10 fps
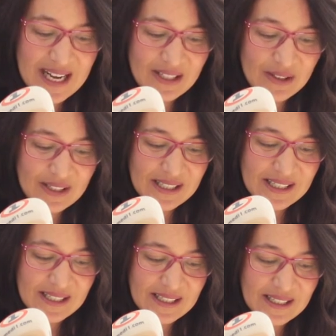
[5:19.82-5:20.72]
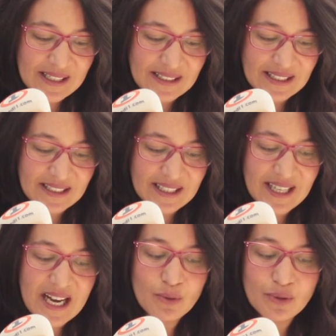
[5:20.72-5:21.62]
الوغ euh,
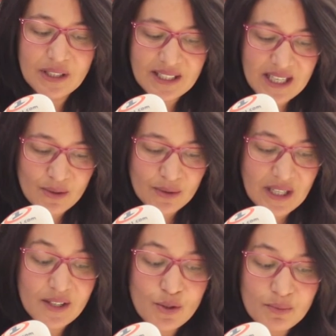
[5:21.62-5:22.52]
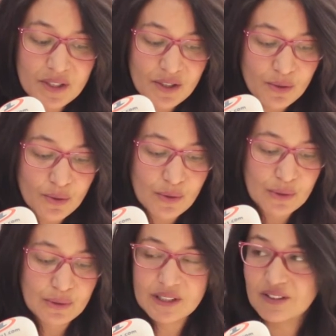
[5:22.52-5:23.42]
نحاولوا نختاروا نقصوا من
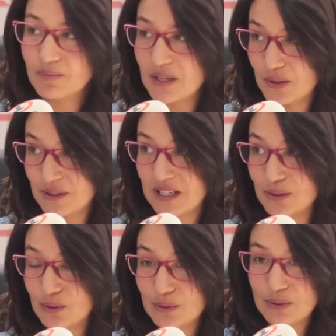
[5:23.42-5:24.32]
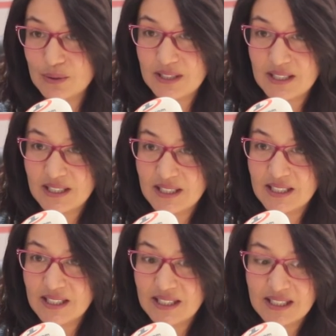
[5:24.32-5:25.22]
الدهون كيف ما قلنا الدهون
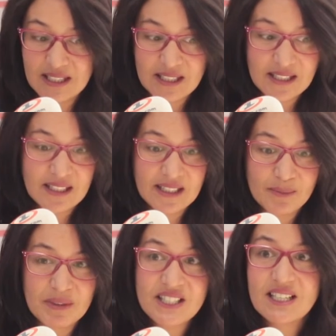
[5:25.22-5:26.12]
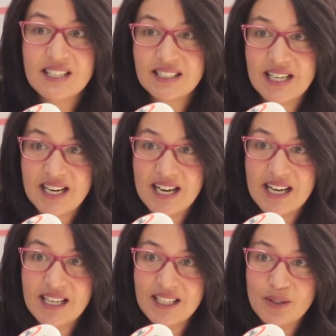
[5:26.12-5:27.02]
المصدر ديالها
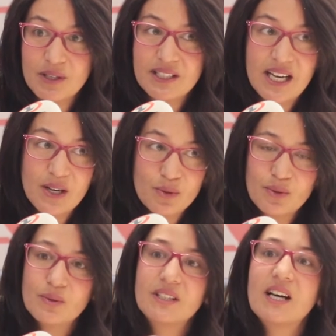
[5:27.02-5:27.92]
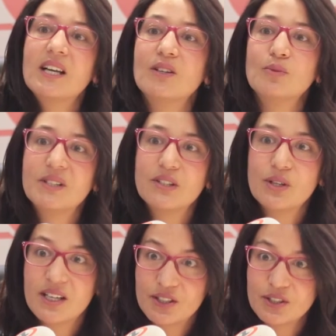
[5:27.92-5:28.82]
حيواني نحاولوا نقللوا
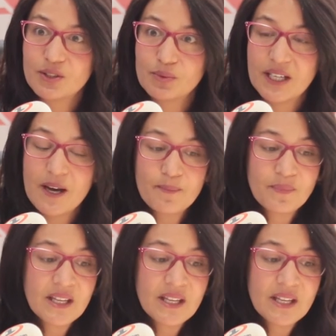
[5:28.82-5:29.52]
منها شي شويه